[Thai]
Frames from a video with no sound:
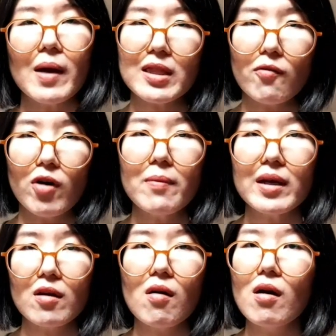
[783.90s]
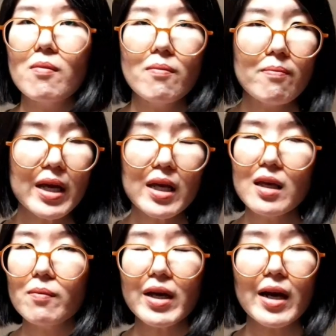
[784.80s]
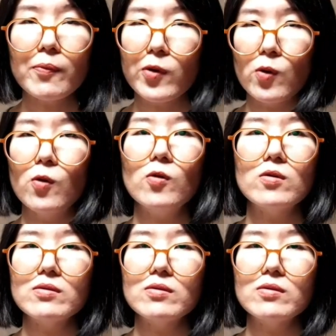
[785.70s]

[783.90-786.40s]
มาแต่ว่ามันก็ไม่ไม่รับรู้